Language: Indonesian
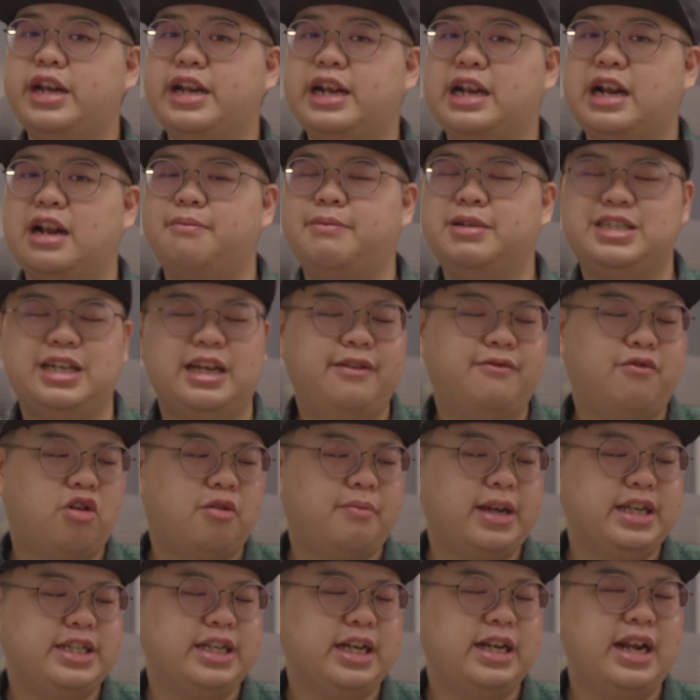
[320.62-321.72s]
ini adalah
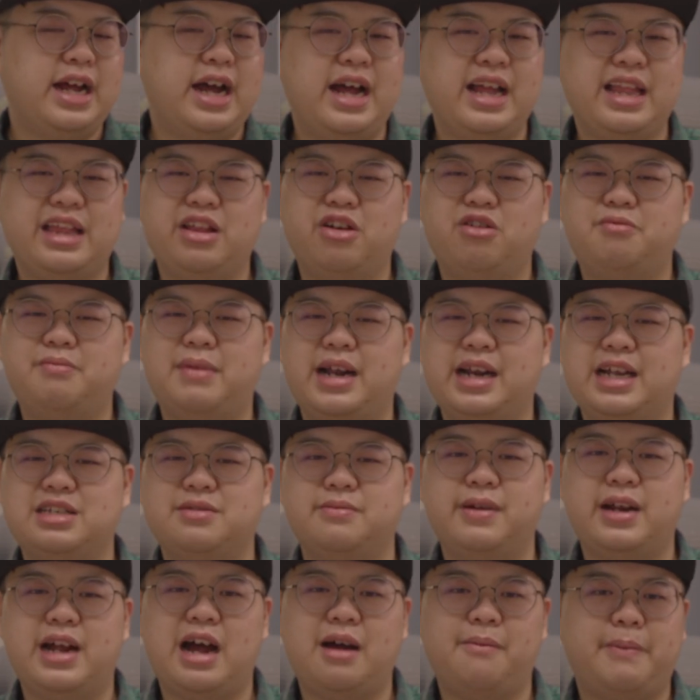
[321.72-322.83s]
misinformation atau malah
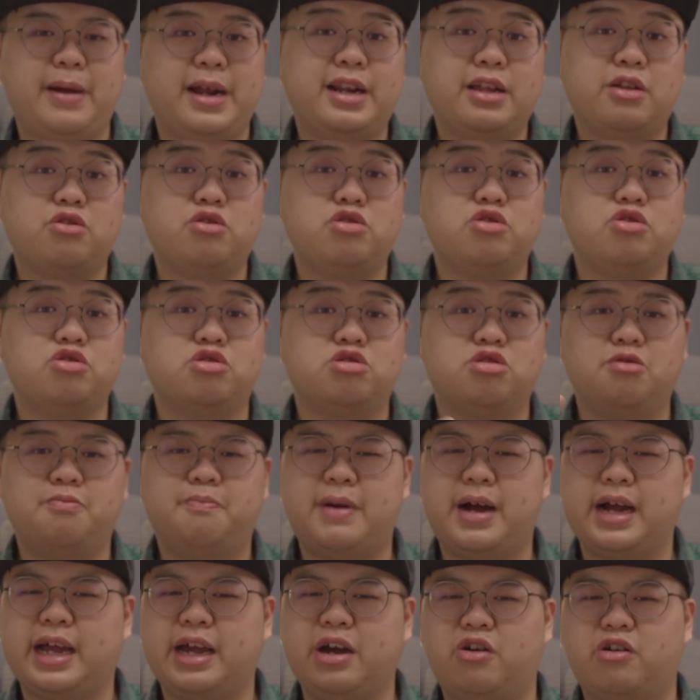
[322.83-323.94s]
sebenarnya HP ini tuh justru
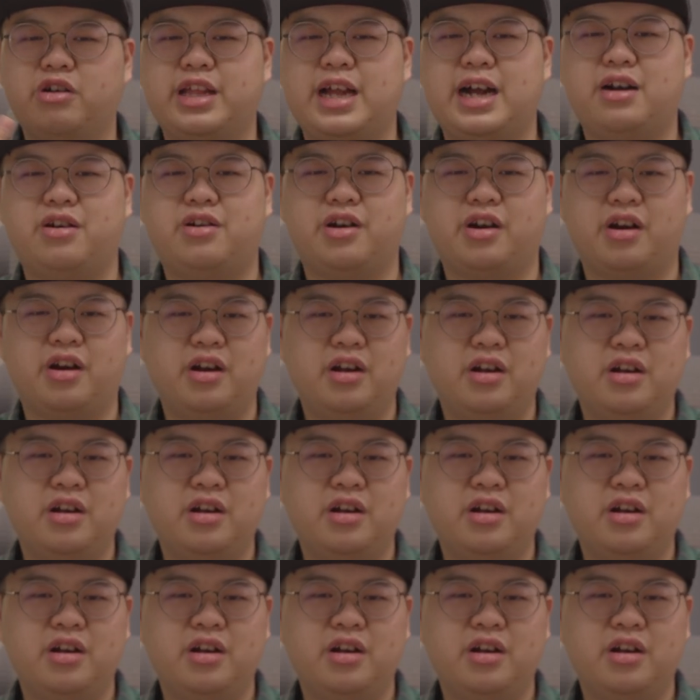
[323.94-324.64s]
pakai octa core.